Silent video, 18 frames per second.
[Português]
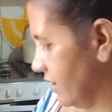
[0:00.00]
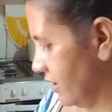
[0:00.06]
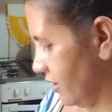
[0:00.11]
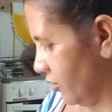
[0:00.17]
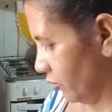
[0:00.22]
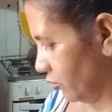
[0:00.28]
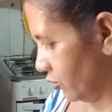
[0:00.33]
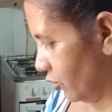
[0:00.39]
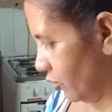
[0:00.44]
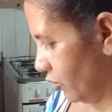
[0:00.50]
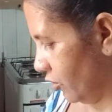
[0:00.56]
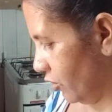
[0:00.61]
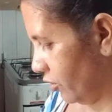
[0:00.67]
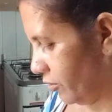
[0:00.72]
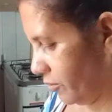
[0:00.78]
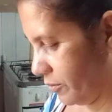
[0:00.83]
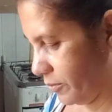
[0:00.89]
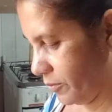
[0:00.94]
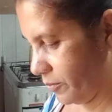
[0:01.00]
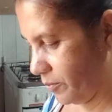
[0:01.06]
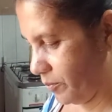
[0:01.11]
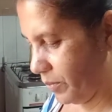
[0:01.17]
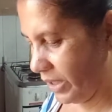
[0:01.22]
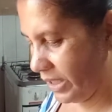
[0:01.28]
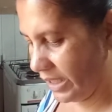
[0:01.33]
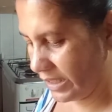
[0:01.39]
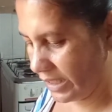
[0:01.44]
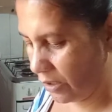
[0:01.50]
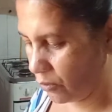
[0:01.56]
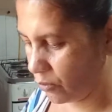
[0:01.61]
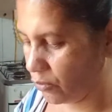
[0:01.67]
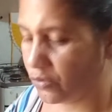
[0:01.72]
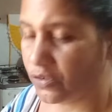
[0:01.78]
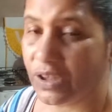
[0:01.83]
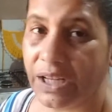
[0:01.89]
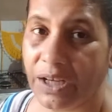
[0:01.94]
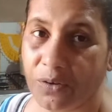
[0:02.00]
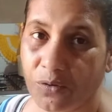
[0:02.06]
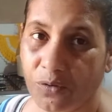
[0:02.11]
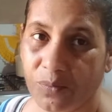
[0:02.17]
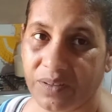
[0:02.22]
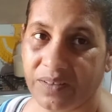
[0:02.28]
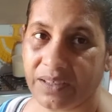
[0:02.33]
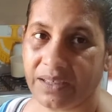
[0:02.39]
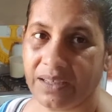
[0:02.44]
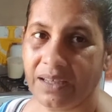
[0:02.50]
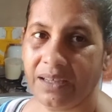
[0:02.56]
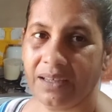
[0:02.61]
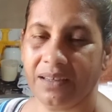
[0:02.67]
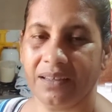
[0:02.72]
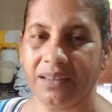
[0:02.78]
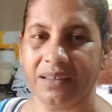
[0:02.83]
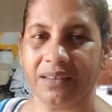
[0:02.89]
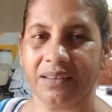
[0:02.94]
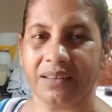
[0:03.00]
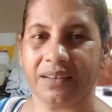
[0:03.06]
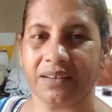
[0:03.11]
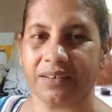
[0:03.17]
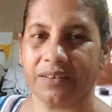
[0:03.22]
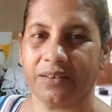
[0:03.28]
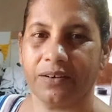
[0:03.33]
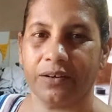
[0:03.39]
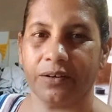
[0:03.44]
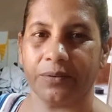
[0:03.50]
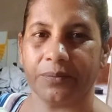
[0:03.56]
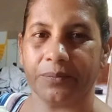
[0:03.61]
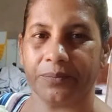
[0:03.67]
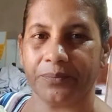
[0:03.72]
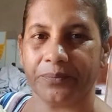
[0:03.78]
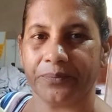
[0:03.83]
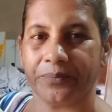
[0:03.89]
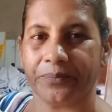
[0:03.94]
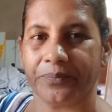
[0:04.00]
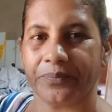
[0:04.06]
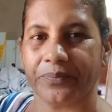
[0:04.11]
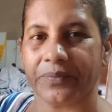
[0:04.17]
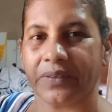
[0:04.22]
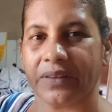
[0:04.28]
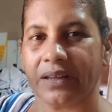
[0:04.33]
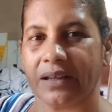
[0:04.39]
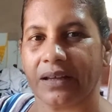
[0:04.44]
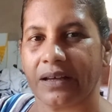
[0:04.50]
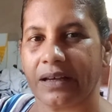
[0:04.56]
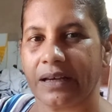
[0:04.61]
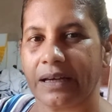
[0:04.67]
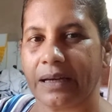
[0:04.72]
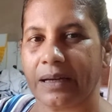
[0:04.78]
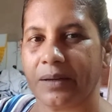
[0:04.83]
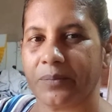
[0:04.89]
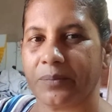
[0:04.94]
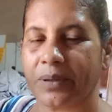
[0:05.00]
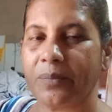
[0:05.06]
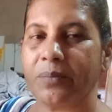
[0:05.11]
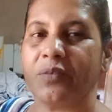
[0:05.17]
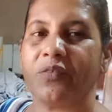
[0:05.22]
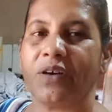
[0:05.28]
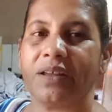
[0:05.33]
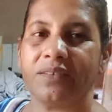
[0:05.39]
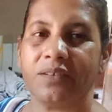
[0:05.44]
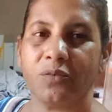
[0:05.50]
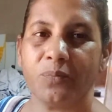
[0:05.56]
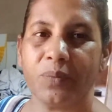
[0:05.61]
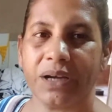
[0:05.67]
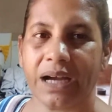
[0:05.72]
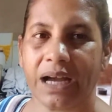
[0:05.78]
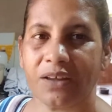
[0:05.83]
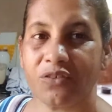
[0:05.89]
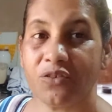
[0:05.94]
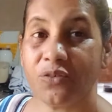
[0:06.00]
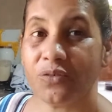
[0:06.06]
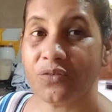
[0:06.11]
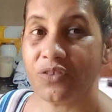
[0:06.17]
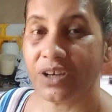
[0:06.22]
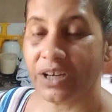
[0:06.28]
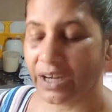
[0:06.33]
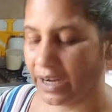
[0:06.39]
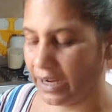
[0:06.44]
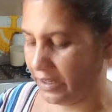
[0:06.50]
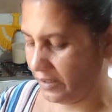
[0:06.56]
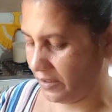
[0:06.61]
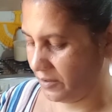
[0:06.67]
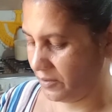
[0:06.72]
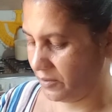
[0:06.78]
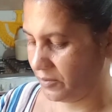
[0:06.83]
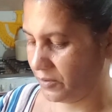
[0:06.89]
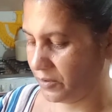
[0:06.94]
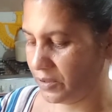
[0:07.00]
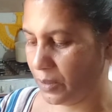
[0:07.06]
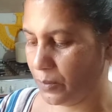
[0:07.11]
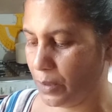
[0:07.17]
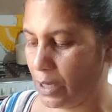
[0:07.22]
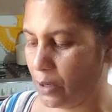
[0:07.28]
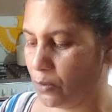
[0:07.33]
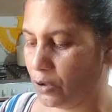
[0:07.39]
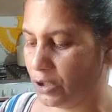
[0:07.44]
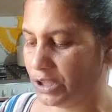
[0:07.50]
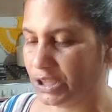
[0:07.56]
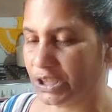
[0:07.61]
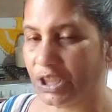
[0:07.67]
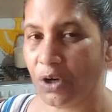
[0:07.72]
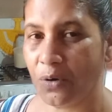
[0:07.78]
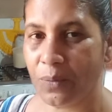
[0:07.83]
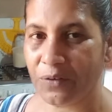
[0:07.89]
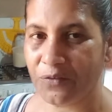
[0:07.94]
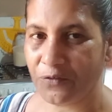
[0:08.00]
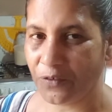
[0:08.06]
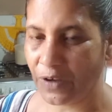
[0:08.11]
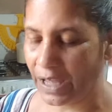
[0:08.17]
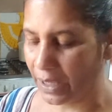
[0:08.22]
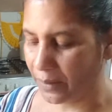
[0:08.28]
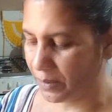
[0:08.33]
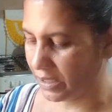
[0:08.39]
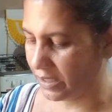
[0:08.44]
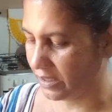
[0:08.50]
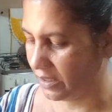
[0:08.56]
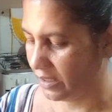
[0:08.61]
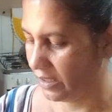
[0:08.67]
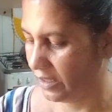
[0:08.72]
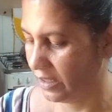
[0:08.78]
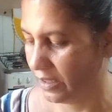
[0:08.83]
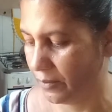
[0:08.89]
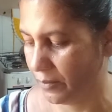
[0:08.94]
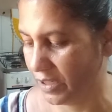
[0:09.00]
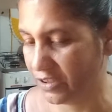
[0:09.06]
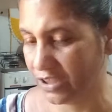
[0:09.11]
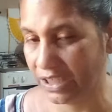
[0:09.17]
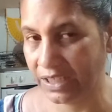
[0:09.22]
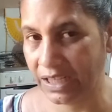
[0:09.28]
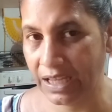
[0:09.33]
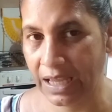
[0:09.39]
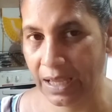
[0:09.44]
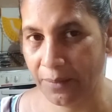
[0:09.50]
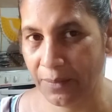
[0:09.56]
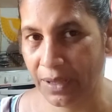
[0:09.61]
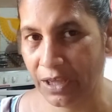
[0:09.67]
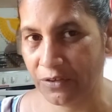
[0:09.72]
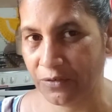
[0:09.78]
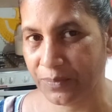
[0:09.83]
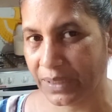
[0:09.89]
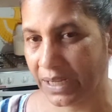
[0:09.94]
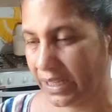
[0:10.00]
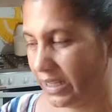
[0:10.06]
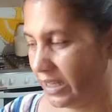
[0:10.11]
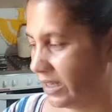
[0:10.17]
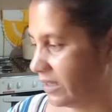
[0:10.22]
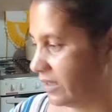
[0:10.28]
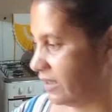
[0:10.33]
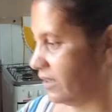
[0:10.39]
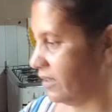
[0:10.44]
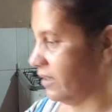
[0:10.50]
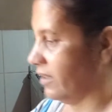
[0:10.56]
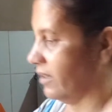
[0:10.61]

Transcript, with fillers: Eu tô picando alguns legumes aqui, ó, para me fazer um picadinho de carne. O Samuel hoje deu uma febre, mas já dei remédio para ele,